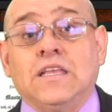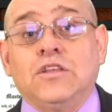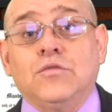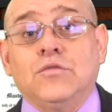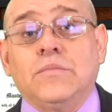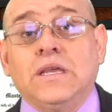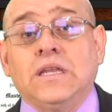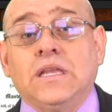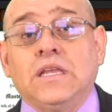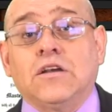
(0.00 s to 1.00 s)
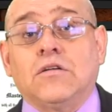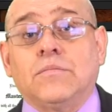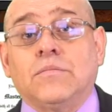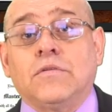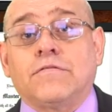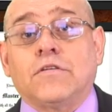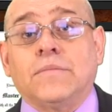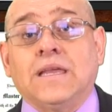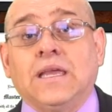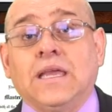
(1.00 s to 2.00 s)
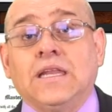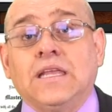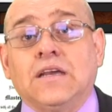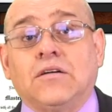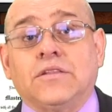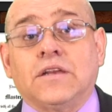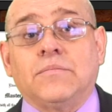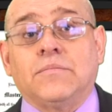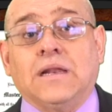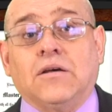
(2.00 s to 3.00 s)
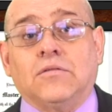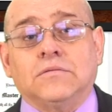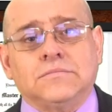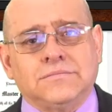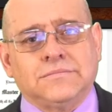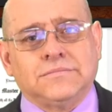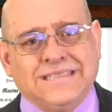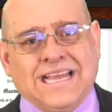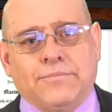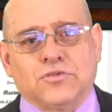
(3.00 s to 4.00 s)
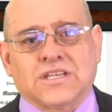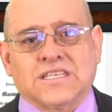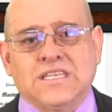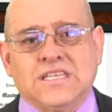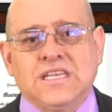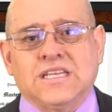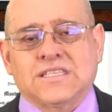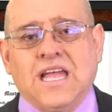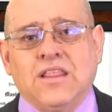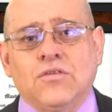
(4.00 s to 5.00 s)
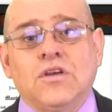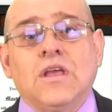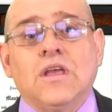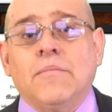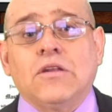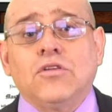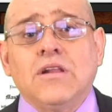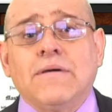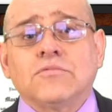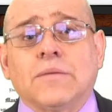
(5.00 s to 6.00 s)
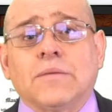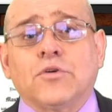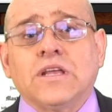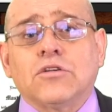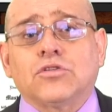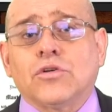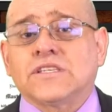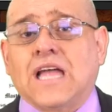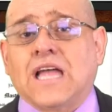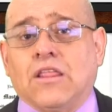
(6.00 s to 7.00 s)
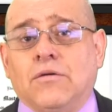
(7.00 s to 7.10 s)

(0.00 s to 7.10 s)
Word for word: You made income from any other below. Digamos que sí, estado, pero no le vamos a poner otro estado.